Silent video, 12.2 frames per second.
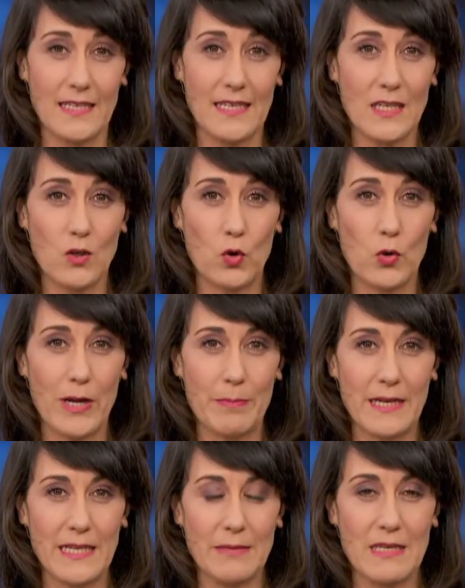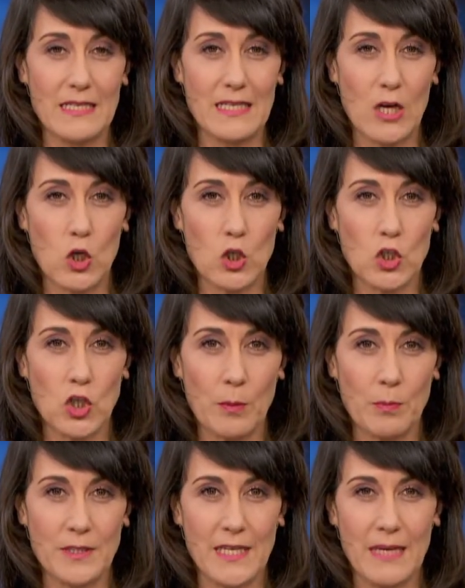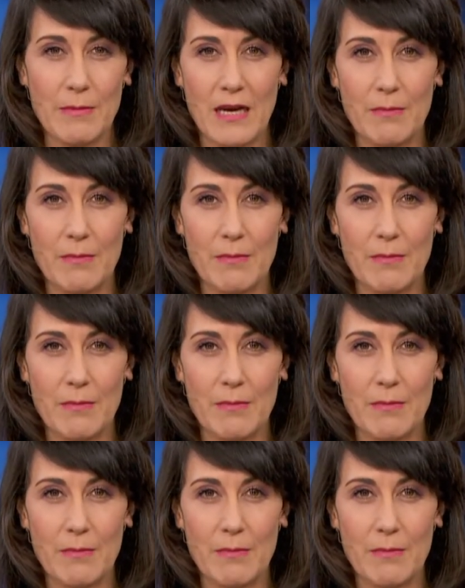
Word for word: Die Corona-Pandemie ist auch Top-Thema